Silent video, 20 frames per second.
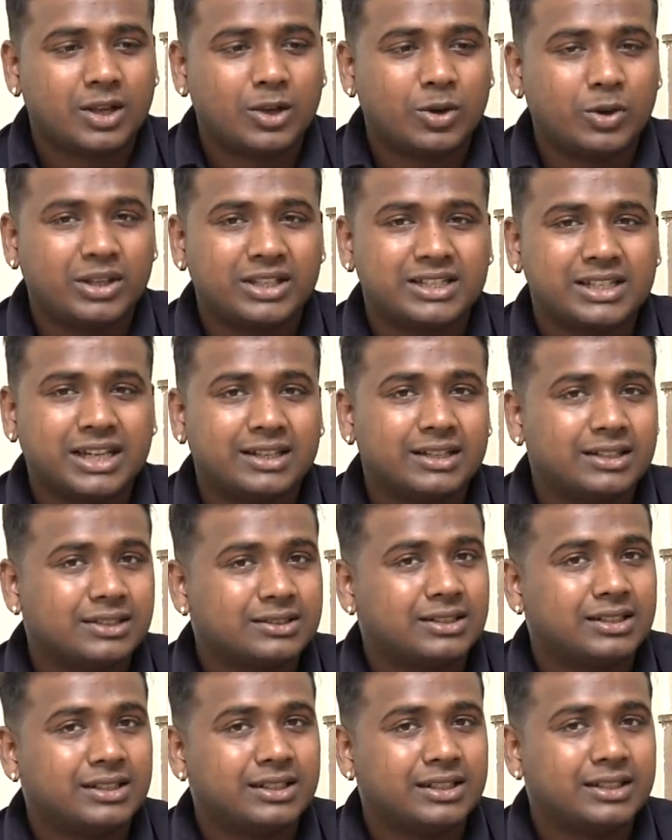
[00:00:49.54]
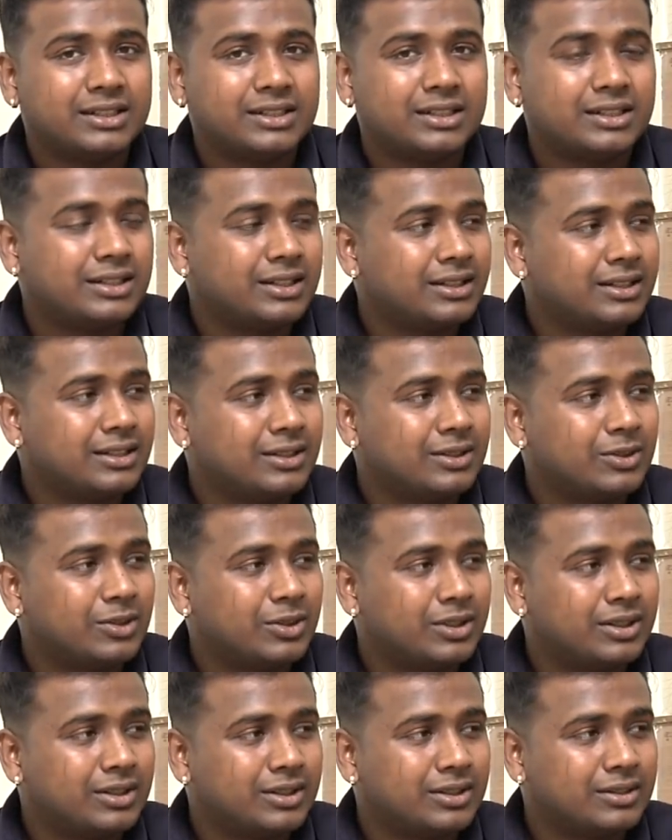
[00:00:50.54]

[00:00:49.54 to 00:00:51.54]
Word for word: కొన్ని ఛానల్స్ లో ఏంటంటే కొన్ని